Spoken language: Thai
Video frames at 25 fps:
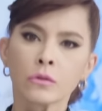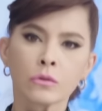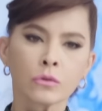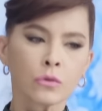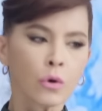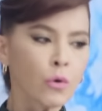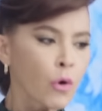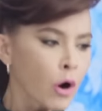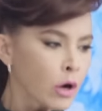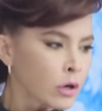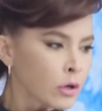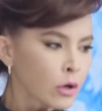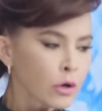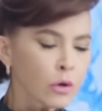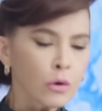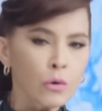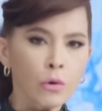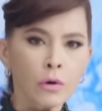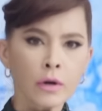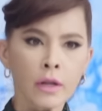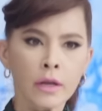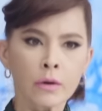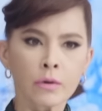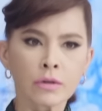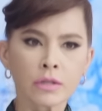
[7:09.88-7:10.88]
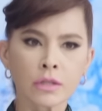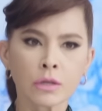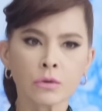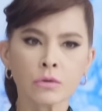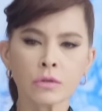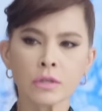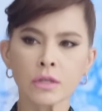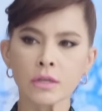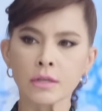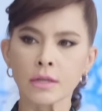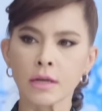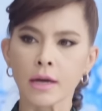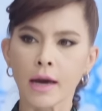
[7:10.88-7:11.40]
ทุกคนก็รู้ดีว่าฉัน
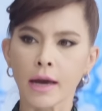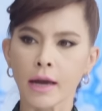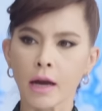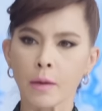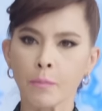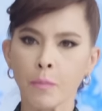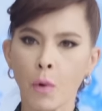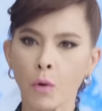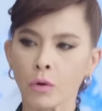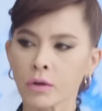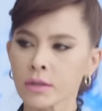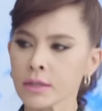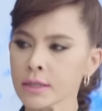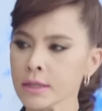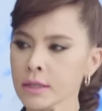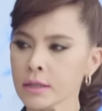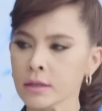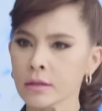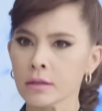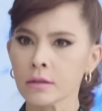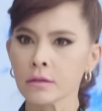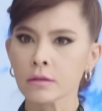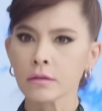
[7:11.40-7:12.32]
รู้สึกยังไงกับปกหนังสือ